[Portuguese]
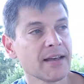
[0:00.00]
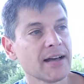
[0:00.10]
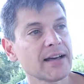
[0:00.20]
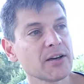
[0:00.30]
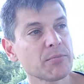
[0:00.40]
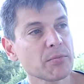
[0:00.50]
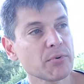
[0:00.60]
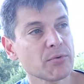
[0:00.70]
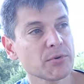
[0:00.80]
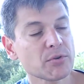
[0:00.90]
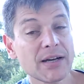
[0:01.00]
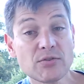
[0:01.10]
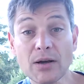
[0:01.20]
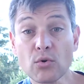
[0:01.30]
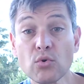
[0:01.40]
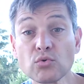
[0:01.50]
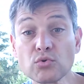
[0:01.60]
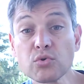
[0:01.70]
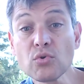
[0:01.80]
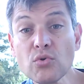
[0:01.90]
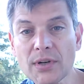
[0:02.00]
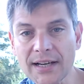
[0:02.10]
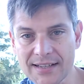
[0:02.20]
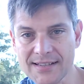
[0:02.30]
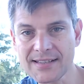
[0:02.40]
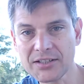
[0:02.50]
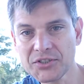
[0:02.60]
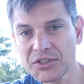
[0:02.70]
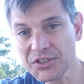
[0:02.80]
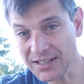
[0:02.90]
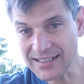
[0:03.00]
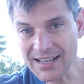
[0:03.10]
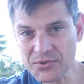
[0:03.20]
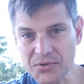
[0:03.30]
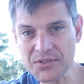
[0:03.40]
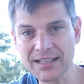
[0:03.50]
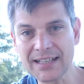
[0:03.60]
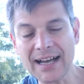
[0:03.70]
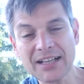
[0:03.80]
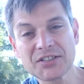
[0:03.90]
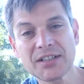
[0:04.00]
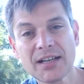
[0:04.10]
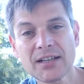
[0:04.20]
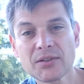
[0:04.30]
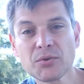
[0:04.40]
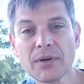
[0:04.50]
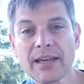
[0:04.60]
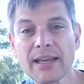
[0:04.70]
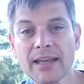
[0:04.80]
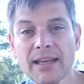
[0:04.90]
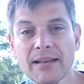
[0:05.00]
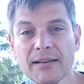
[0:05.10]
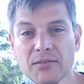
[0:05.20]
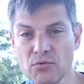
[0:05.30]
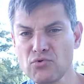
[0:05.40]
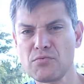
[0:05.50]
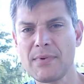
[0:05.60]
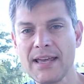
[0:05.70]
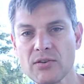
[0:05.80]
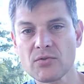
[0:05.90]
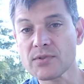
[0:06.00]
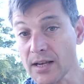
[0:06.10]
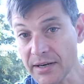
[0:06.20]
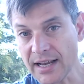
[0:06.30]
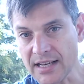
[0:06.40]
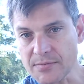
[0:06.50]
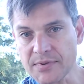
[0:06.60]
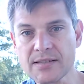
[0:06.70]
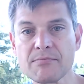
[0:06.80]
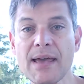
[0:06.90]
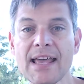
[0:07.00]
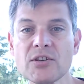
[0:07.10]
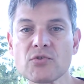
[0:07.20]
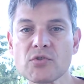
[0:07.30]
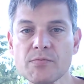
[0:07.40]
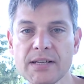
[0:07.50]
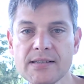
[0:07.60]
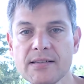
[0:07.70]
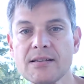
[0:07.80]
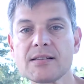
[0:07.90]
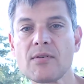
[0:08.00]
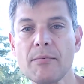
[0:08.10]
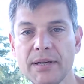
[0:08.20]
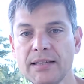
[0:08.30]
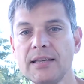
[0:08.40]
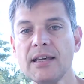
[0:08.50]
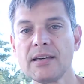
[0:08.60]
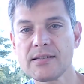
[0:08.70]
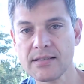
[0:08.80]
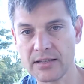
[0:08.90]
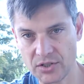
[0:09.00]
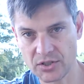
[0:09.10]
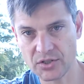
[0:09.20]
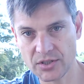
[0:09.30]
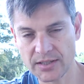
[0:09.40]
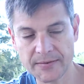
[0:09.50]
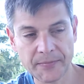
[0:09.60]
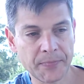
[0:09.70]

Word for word: Eh, eu proponho muito mais uma cultura estatística da sociedade do que os médicos, abre aspas, médicos precisam aprender estatística.